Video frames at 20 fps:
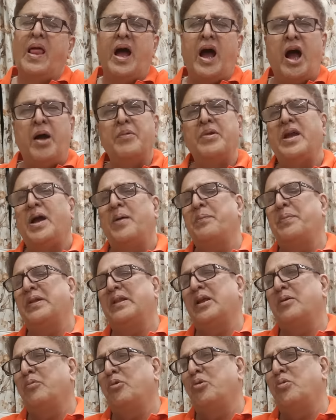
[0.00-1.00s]
আমি
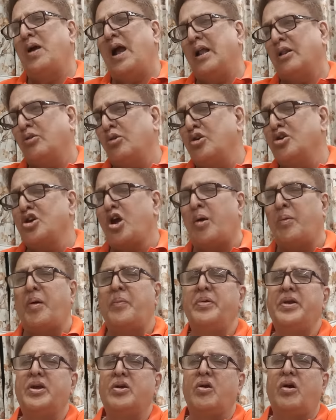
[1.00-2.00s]
আপনাদের বলবো এত
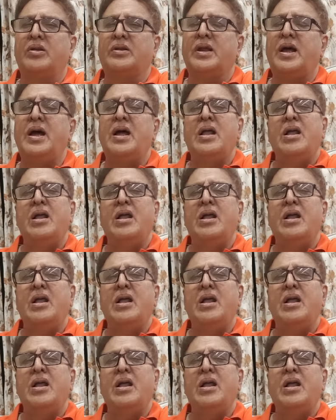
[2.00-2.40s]
স্বাভাবিক কথা